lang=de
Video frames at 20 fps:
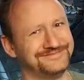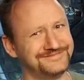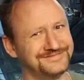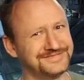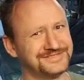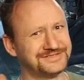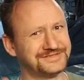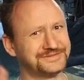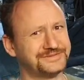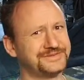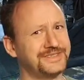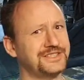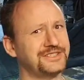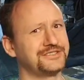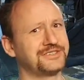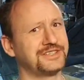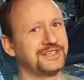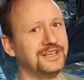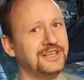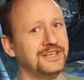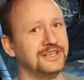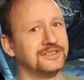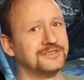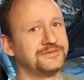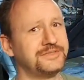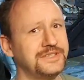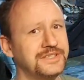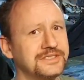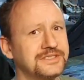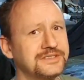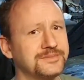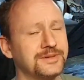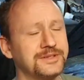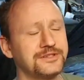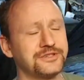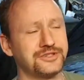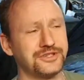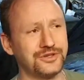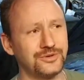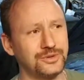Hm, fast
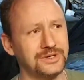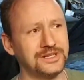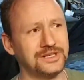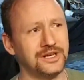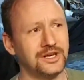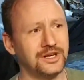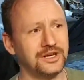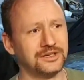24 Jahre